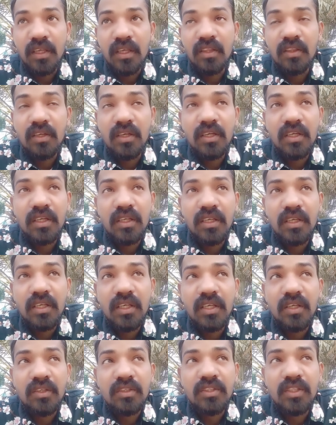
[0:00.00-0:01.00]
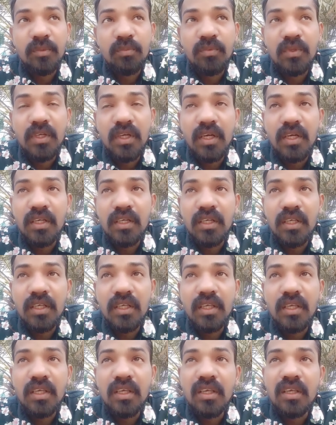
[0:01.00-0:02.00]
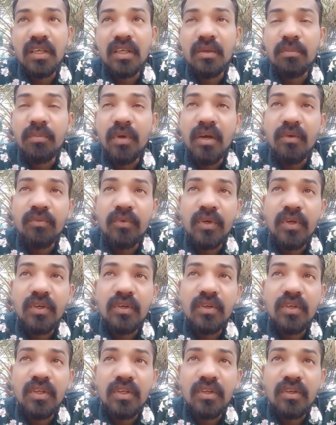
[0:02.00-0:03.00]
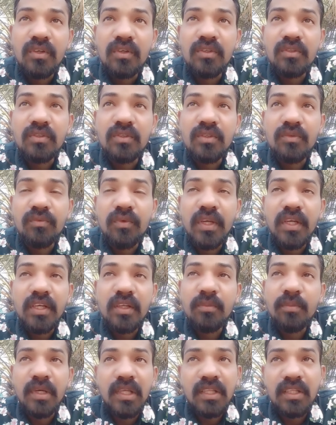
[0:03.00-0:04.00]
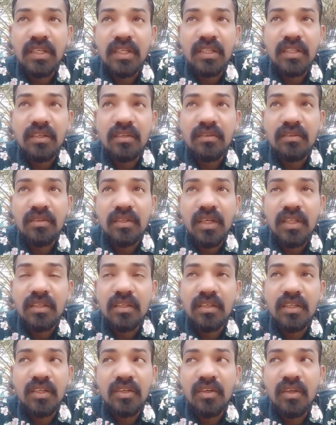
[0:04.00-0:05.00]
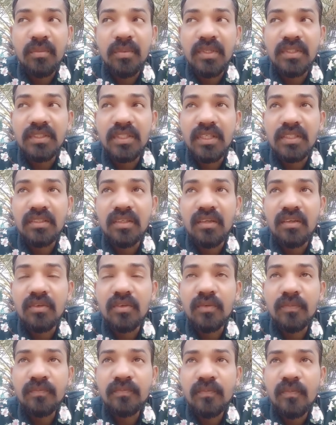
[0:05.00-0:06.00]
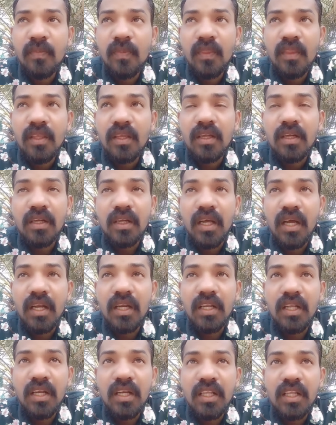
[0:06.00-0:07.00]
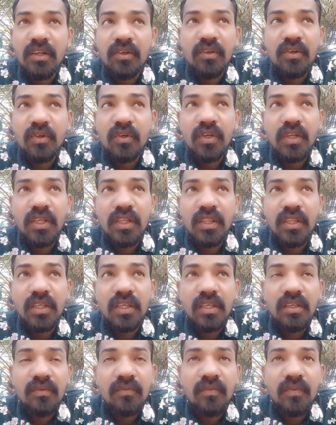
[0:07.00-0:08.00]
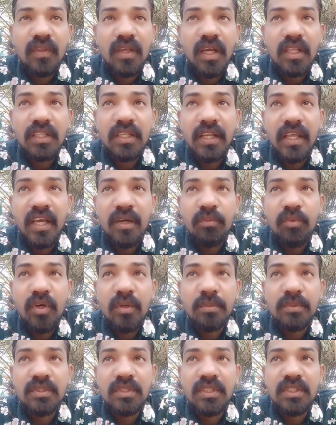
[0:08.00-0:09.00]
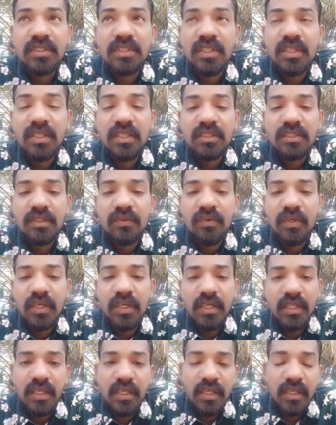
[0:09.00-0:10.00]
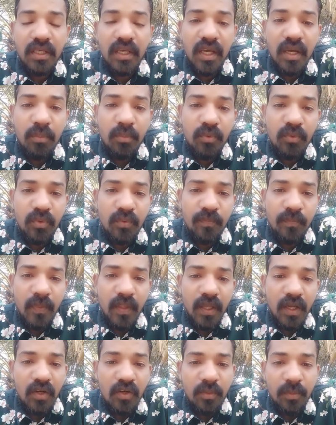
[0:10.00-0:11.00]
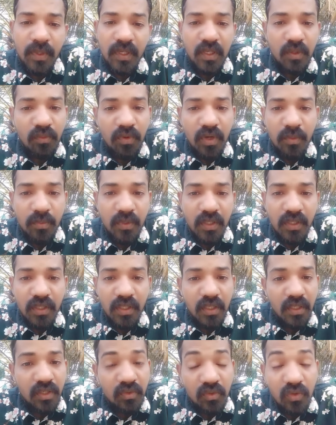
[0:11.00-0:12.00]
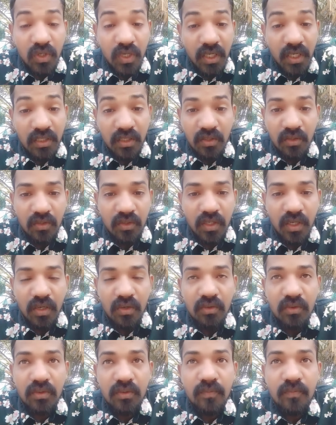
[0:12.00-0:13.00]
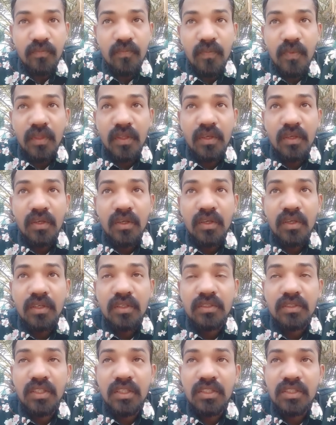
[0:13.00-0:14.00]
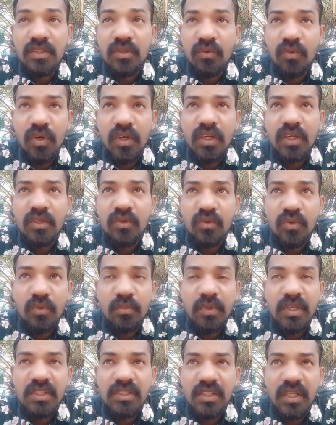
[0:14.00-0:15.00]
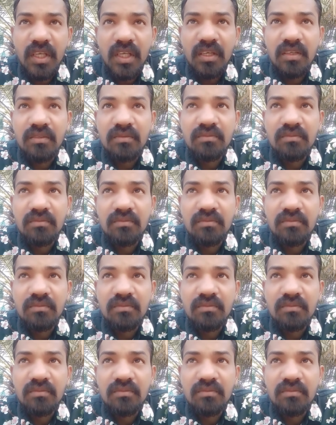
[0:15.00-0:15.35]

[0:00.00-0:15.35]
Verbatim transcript: ఎందుకంటే ఈ చెప్తున్నానంటే ఈ మా ఫ్రెండ్ ఈరోజు ఫ్లైట్కి బయలుదేరుతాడు అతను ఇంట్లో పని చేస్తాడు నాలుగు నెలల ఇరవై రోజులైంది అతను యాప్ ఓపెన్ చేస్తే సివిల్ ఐడి యాప్ ఆటోమేటిక్గా ఓపెన్ అయింది ఇంకొక అతను ఉన్నాడు జస్ట్ ఓన్లీ టూ మంత్సే